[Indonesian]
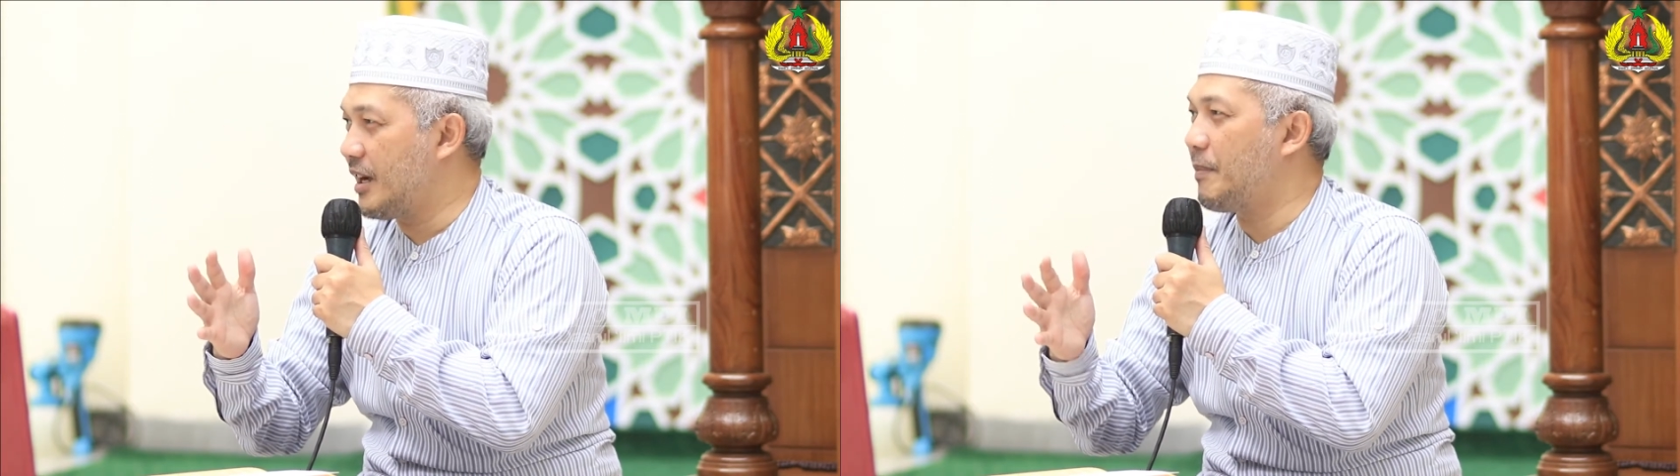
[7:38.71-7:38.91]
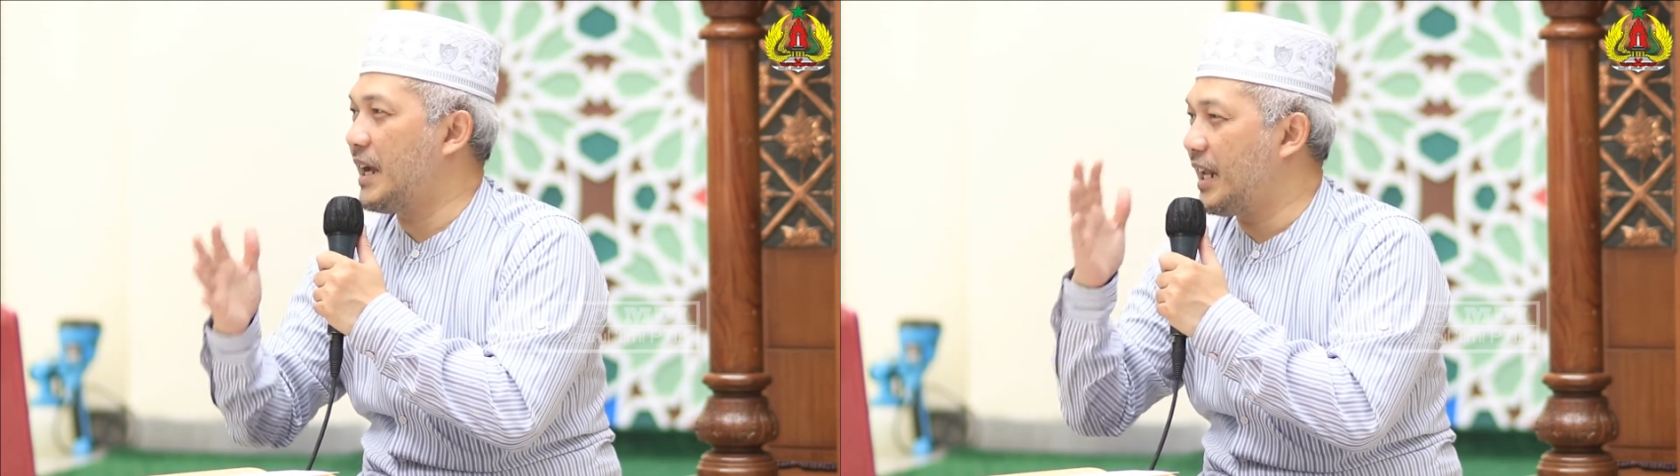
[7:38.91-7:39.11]

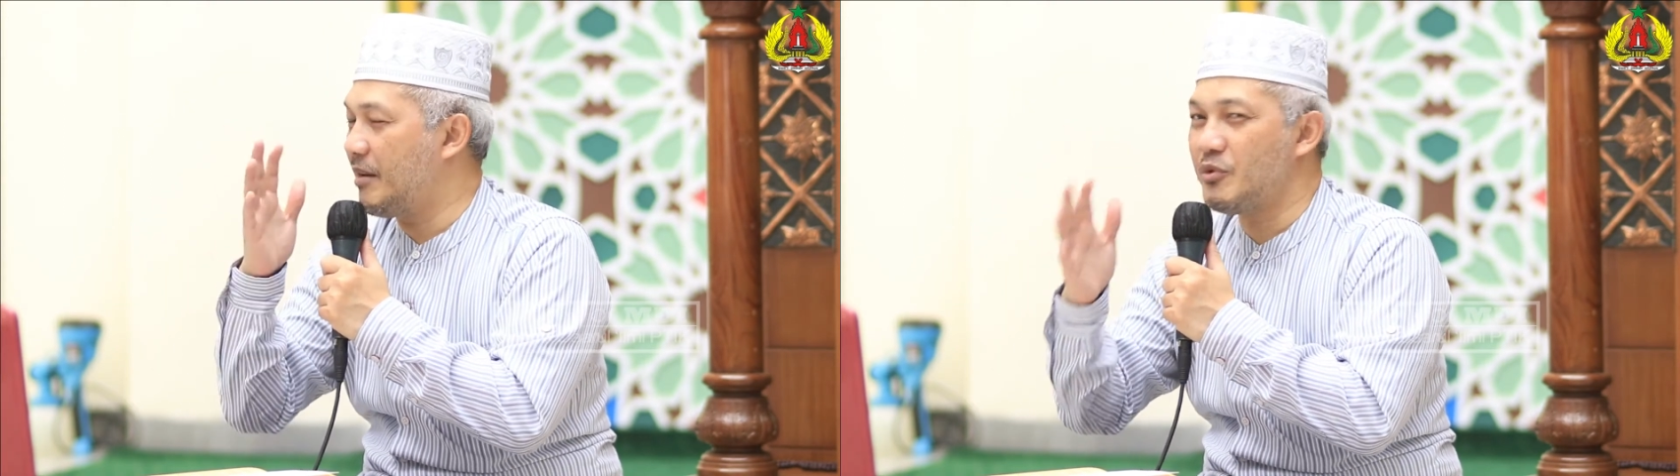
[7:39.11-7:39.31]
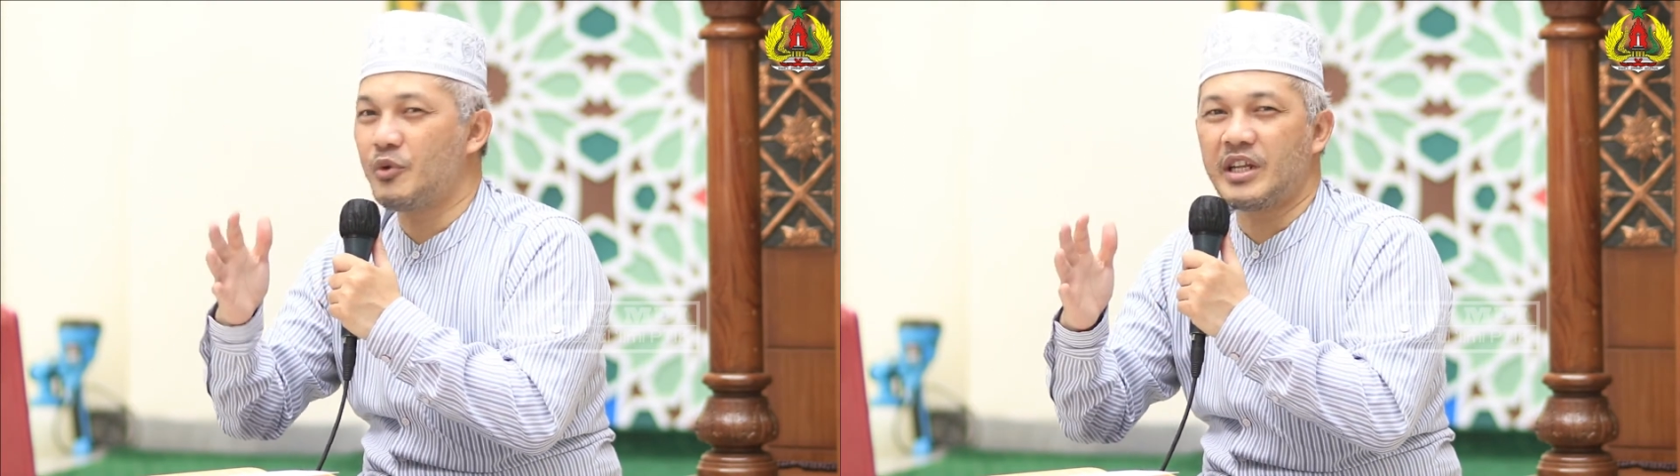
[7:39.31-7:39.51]

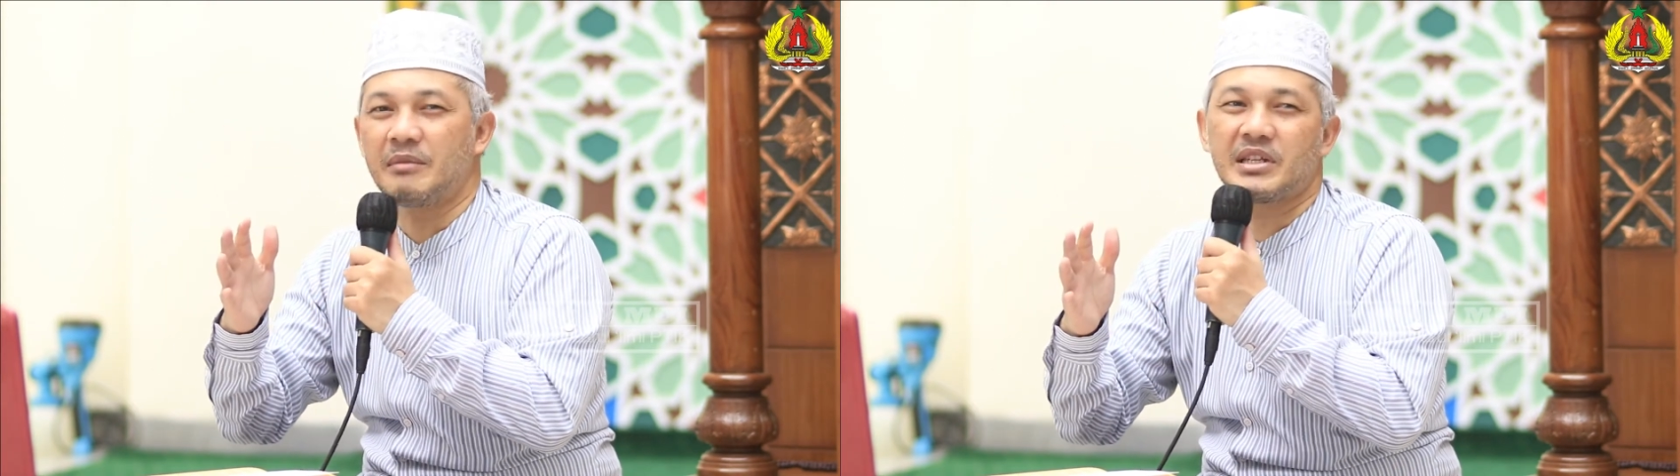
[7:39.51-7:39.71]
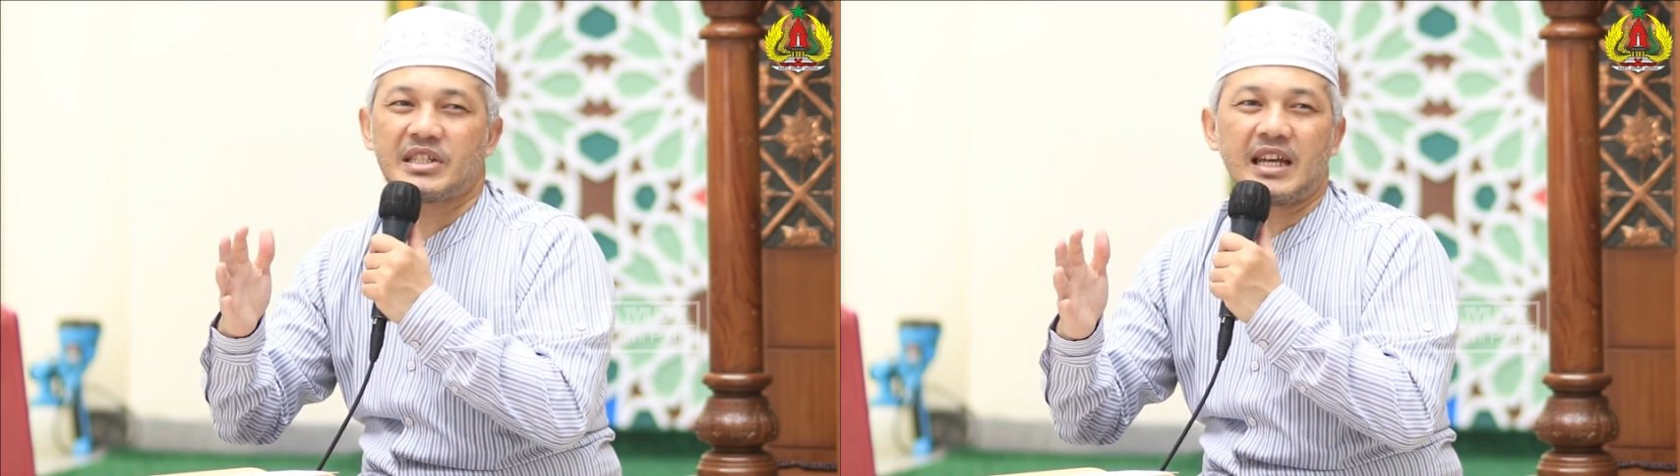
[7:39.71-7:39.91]
kepadamu
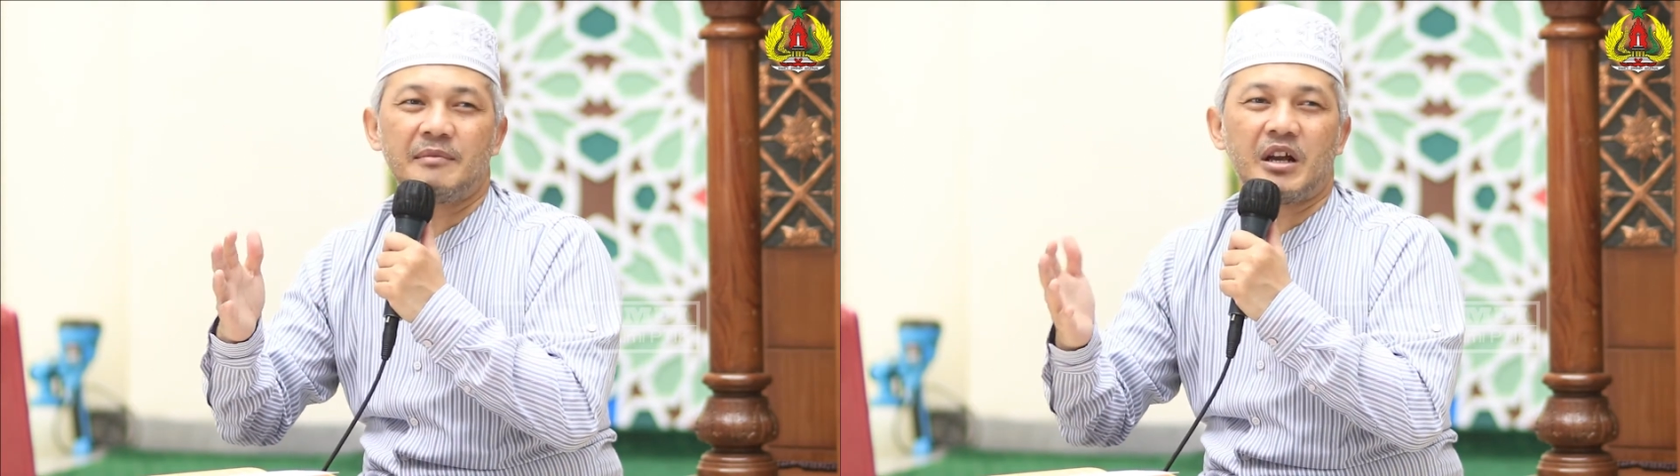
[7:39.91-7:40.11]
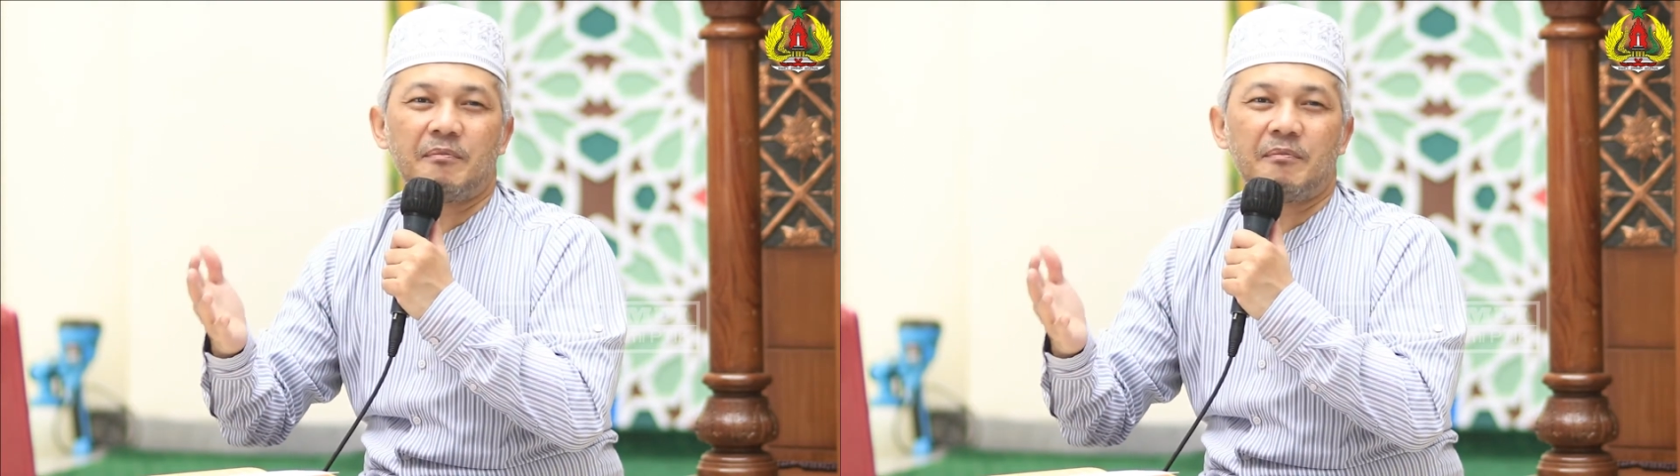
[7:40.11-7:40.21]
dan bersalam